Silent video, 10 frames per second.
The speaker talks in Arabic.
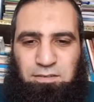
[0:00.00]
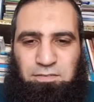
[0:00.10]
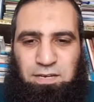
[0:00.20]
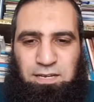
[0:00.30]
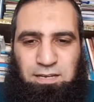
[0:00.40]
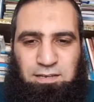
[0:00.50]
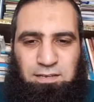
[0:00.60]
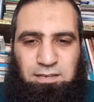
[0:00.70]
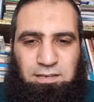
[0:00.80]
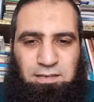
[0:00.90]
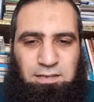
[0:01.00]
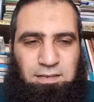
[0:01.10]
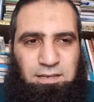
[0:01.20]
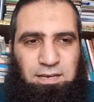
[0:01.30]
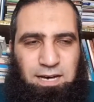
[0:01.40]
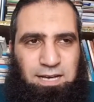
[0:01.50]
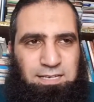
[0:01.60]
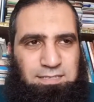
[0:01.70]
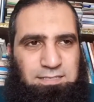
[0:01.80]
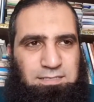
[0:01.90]
فانا
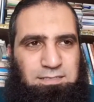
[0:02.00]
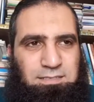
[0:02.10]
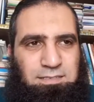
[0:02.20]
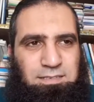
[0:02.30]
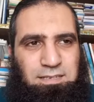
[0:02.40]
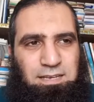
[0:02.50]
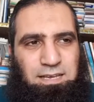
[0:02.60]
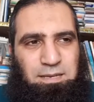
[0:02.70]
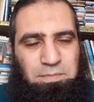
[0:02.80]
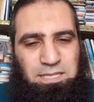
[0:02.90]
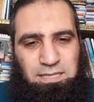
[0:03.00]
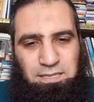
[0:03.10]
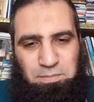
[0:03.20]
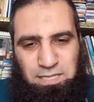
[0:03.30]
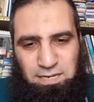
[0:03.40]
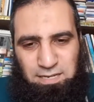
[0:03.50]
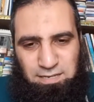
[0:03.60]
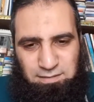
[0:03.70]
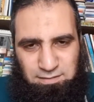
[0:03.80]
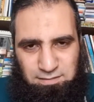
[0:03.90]
عايز من من
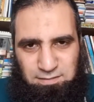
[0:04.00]
الان